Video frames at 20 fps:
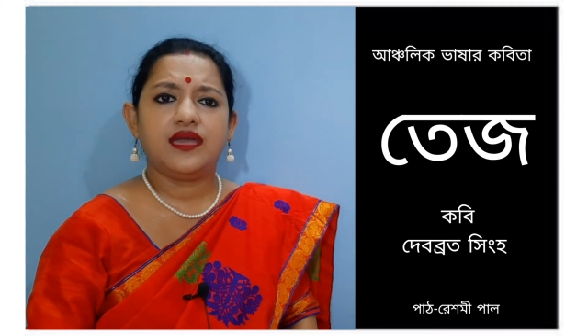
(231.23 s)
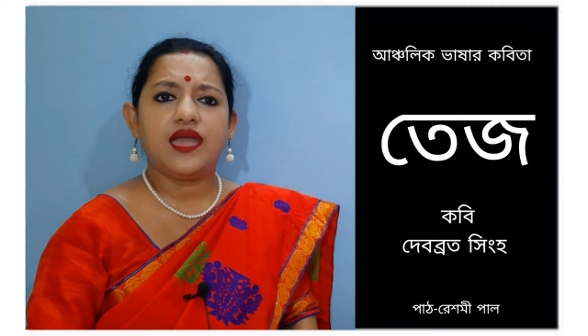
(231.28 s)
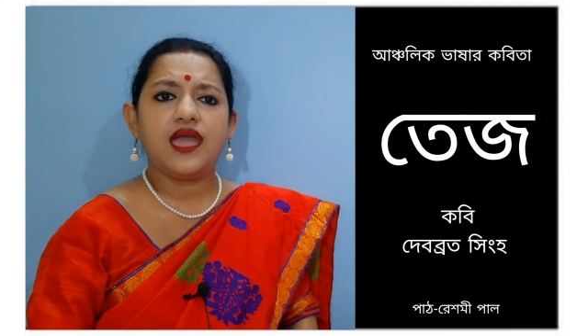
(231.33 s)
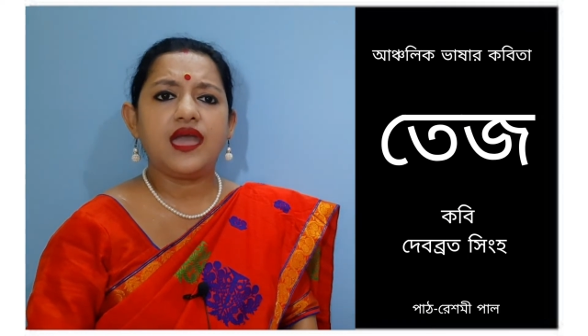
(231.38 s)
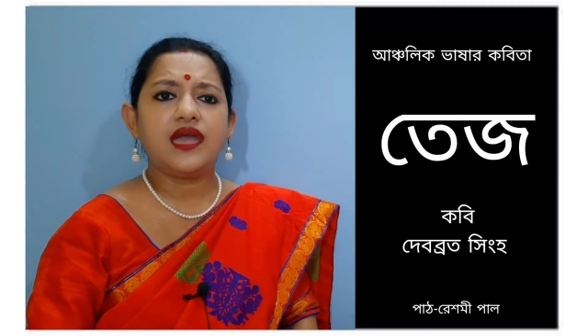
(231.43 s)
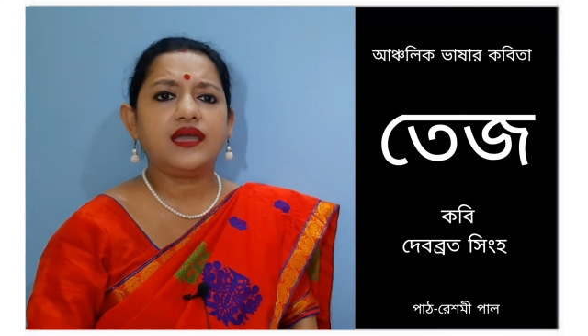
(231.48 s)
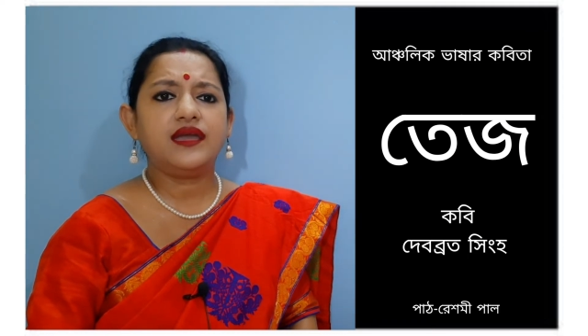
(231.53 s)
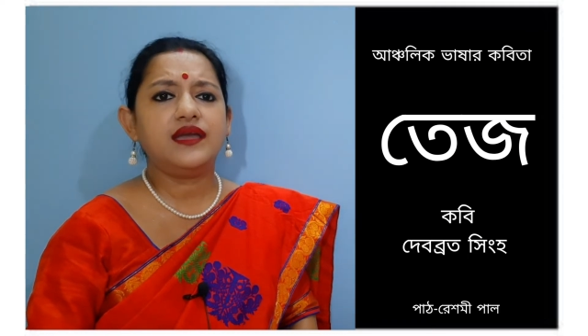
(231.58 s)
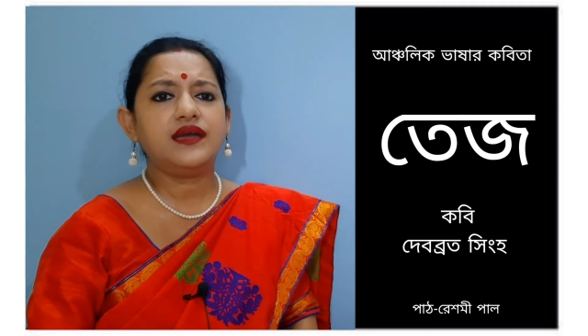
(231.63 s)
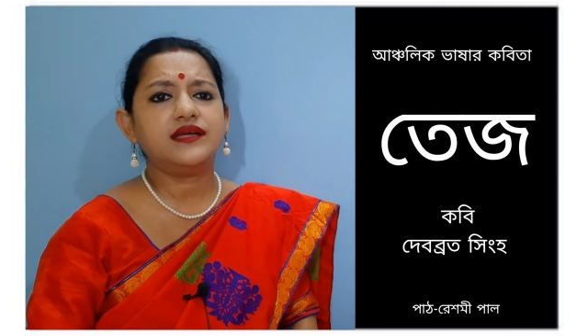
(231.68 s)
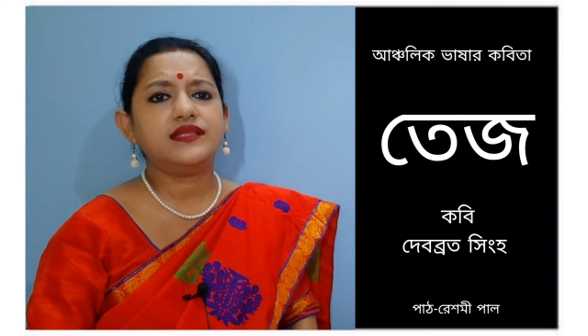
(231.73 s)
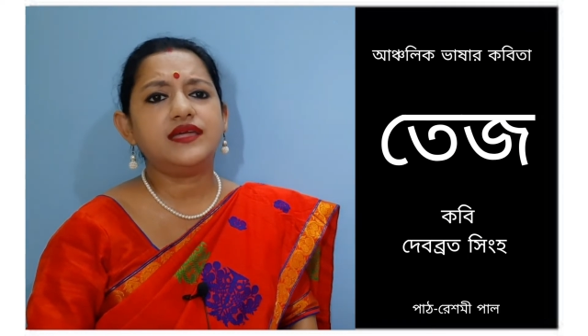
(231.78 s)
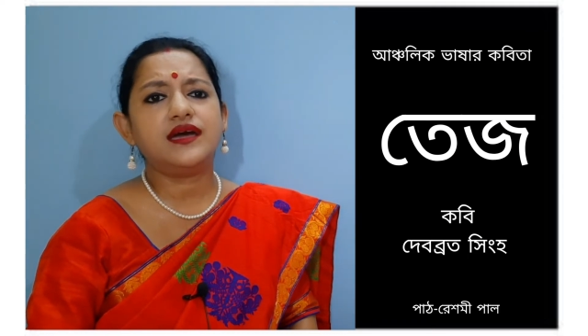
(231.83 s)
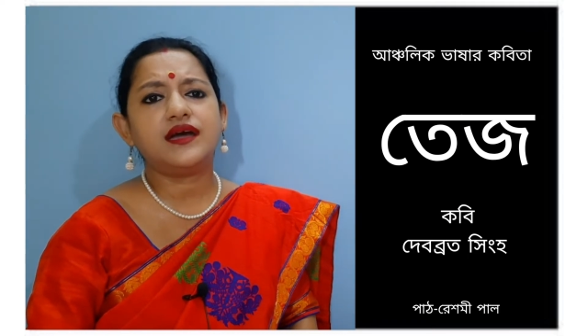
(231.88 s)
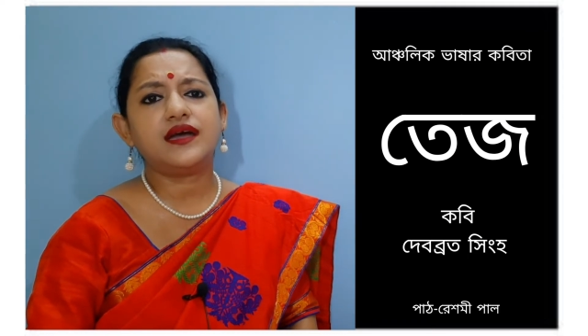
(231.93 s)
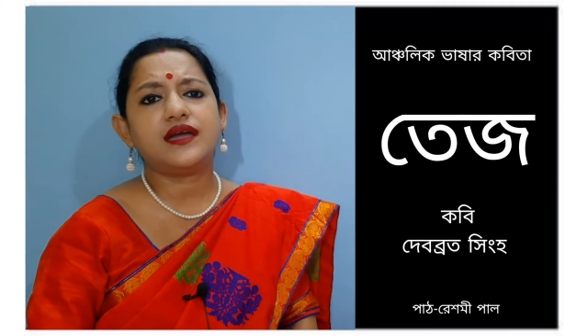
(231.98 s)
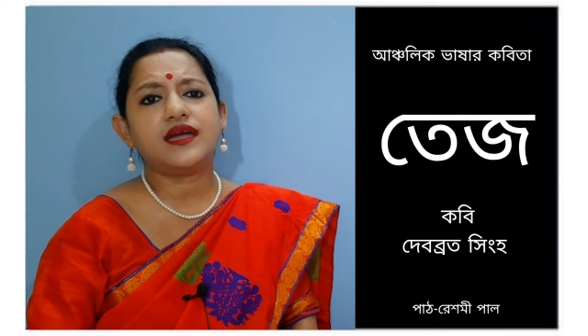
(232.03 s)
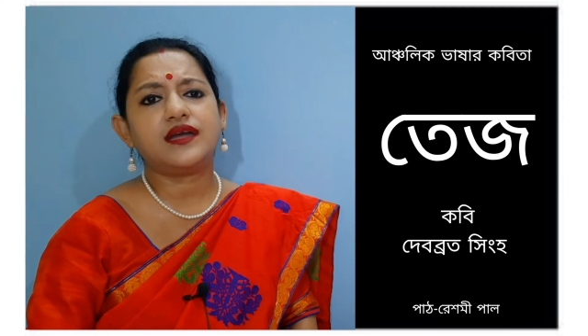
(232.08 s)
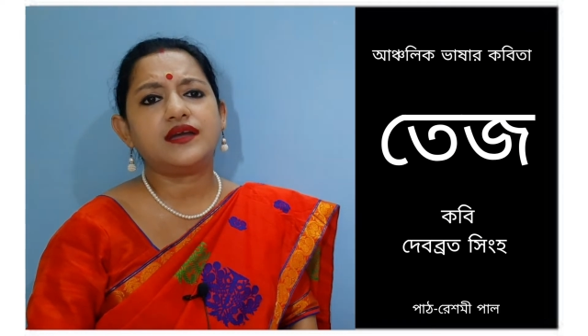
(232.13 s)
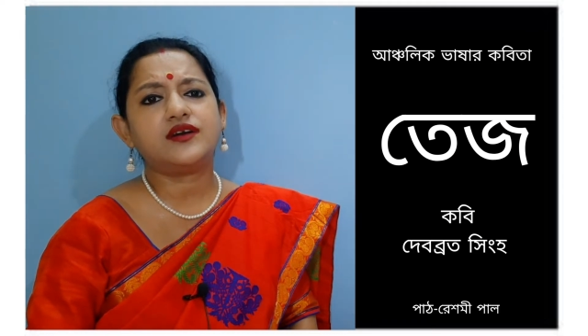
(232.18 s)
এক গাদা
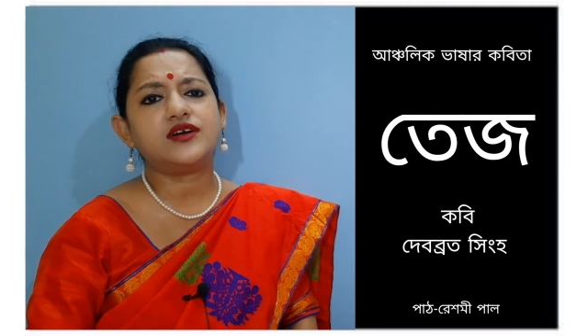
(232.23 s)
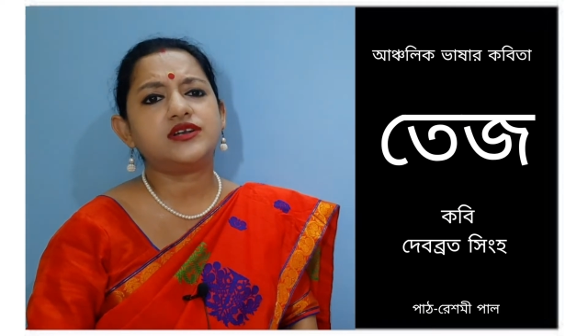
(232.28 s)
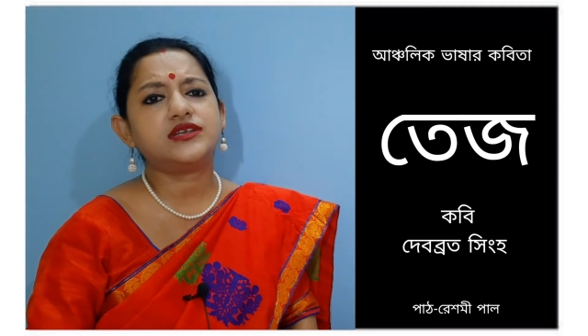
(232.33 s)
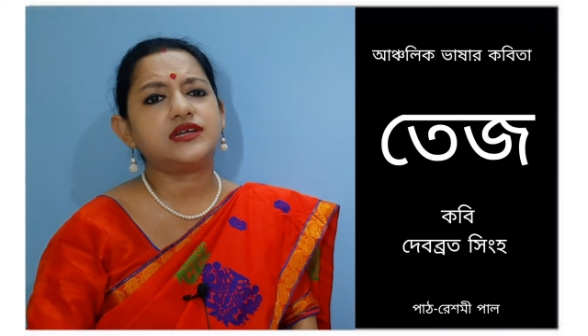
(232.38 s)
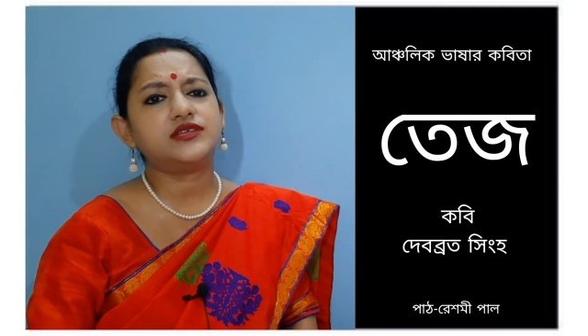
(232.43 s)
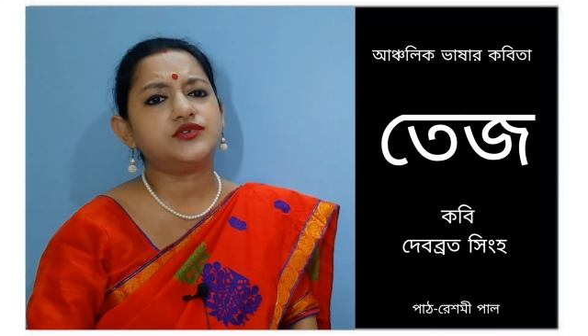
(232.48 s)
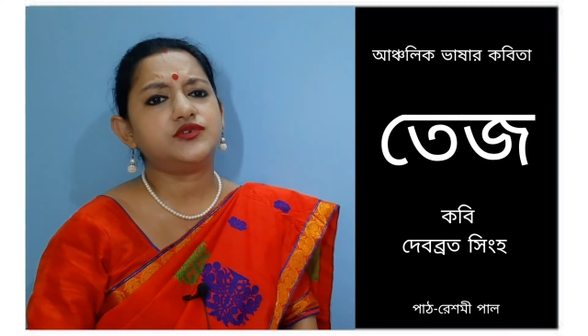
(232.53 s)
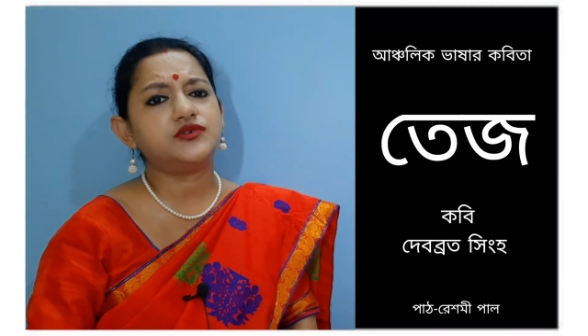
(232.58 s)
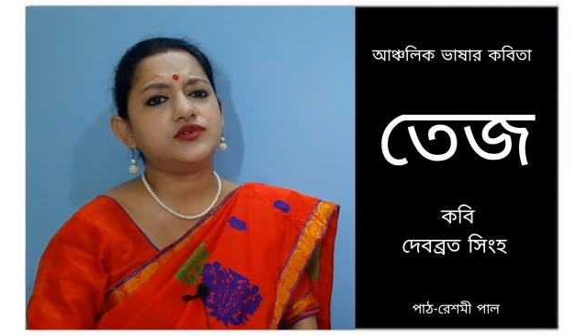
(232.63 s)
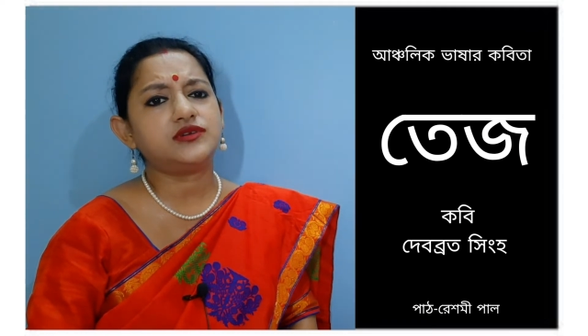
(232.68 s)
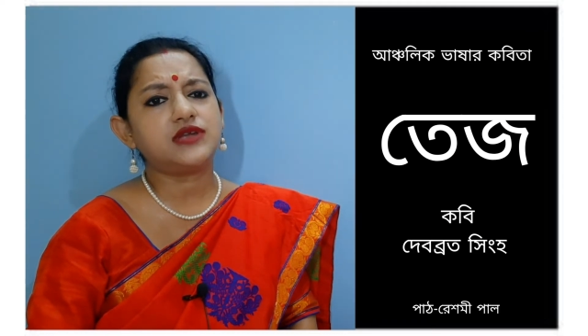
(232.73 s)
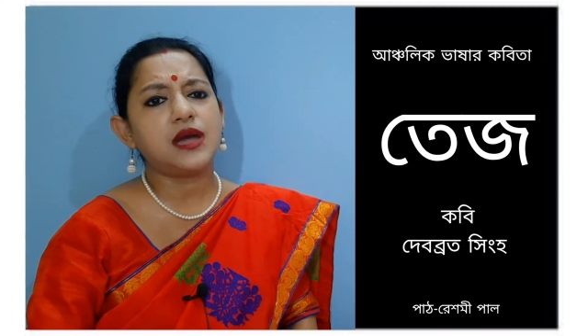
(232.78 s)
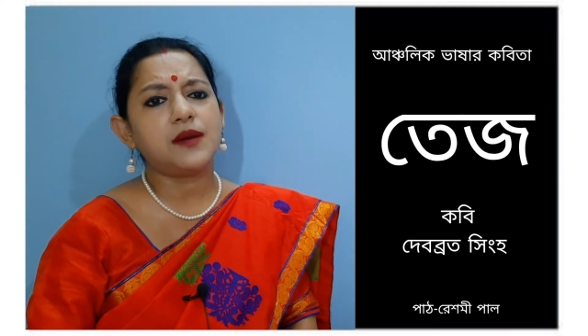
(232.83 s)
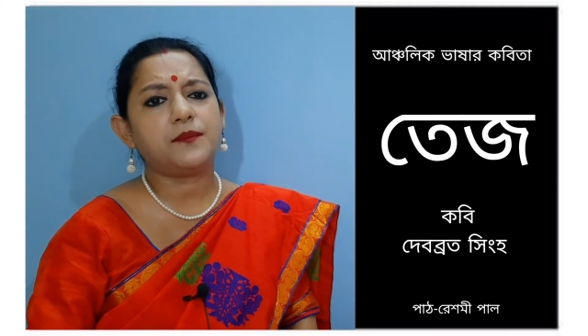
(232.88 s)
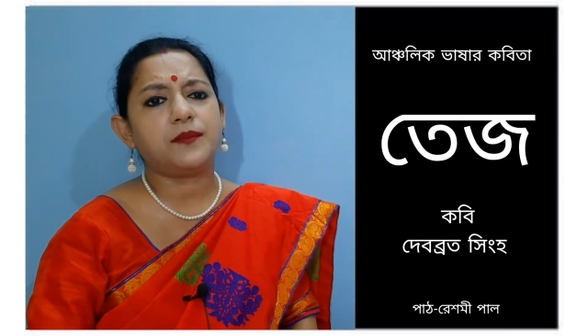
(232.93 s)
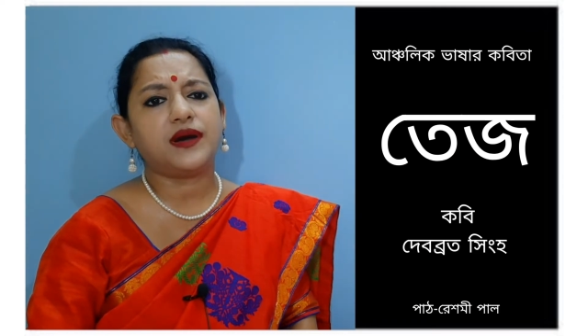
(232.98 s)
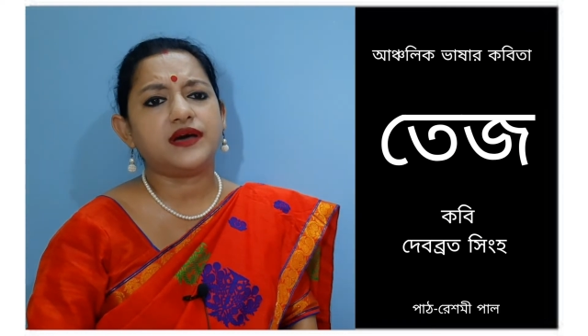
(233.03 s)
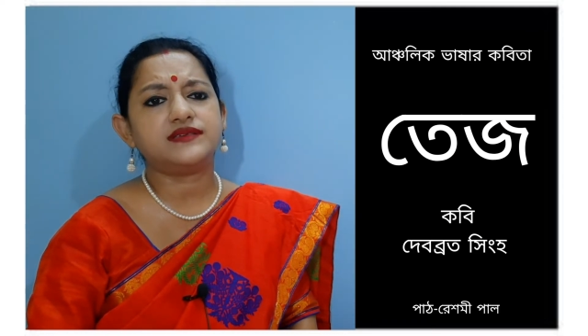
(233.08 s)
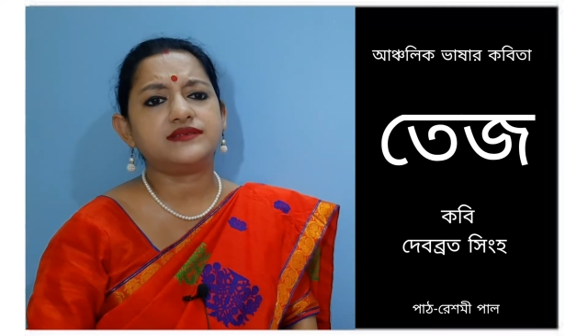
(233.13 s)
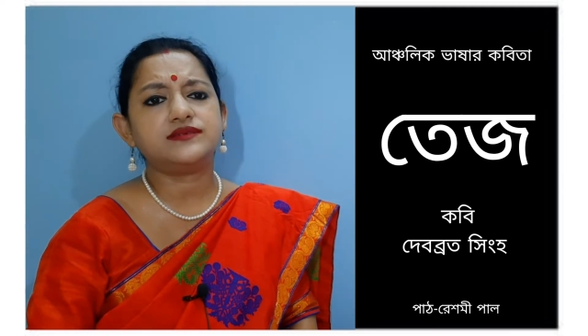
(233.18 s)
একটা ঝোটা
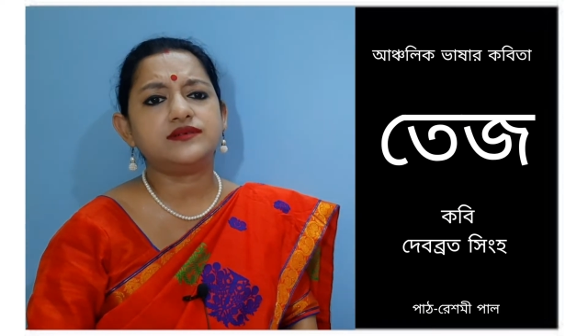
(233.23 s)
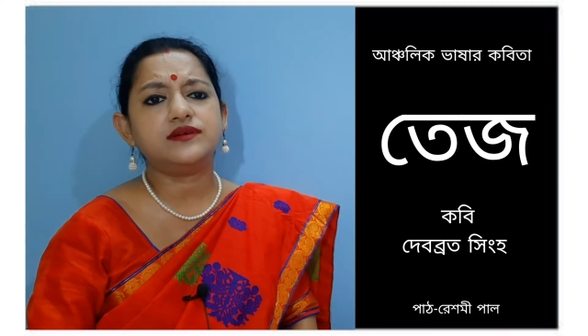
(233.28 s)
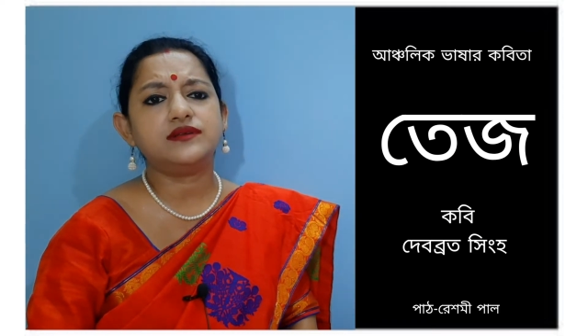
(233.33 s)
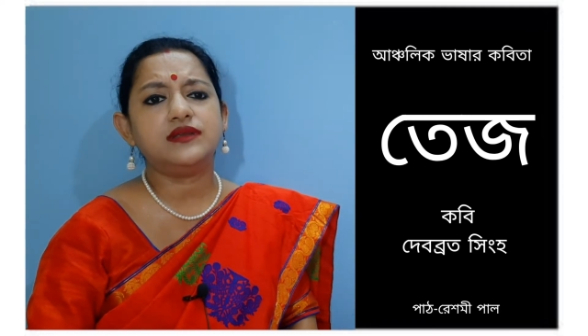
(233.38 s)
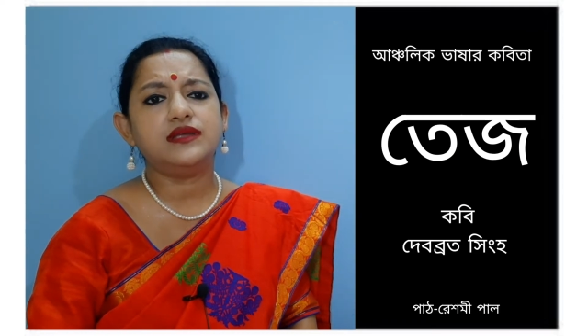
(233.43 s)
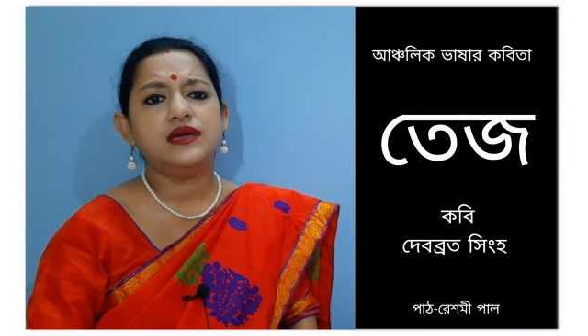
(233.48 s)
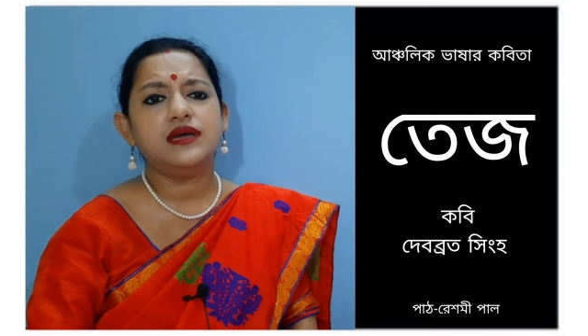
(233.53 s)
বাসন